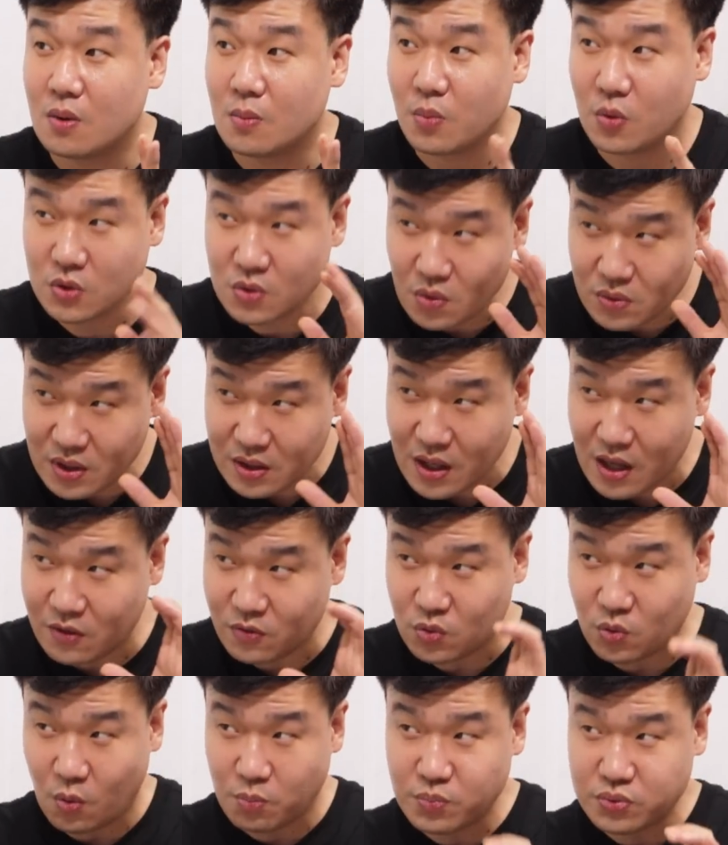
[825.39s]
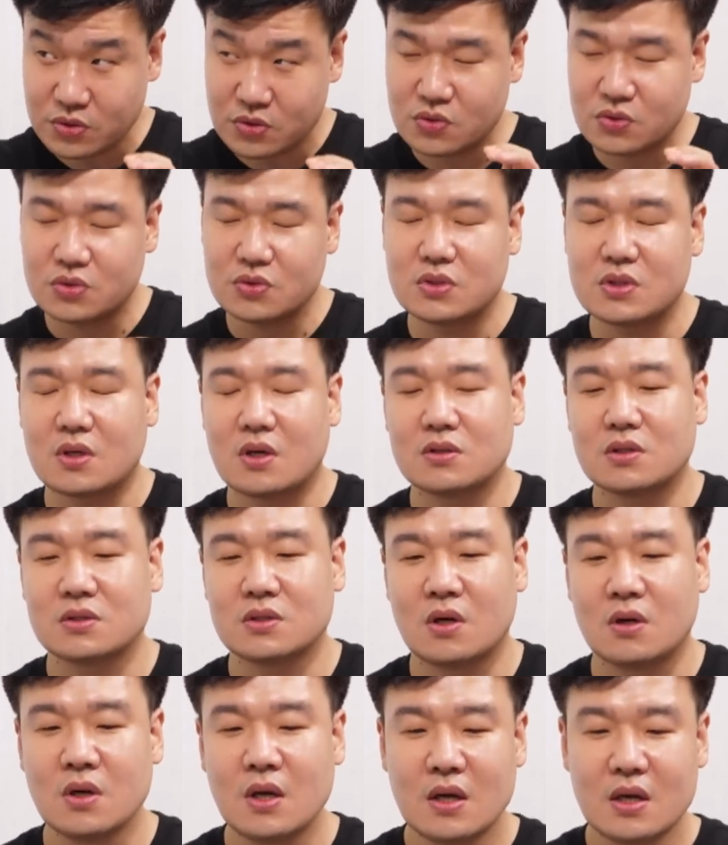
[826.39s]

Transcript: 보통 이게 높은 수준이거든요.